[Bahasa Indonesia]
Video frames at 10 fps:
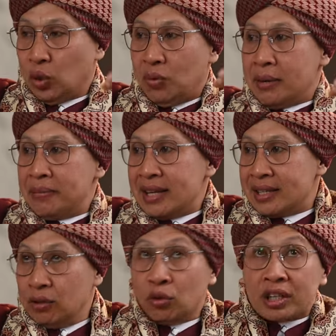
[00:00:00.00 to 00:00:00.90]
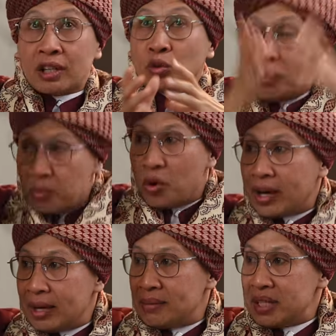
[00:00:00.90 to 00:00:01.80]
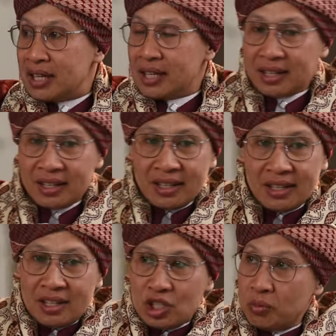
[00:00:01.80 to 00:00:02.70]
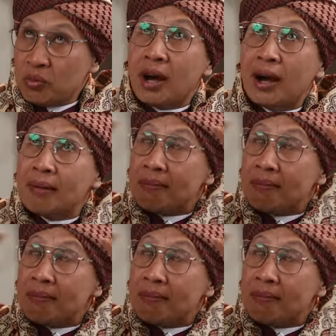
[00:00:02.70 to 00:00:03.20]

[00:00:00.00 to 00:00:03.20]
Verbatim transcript: luar biasa untuk kita tumbuhkan menjadi sebuah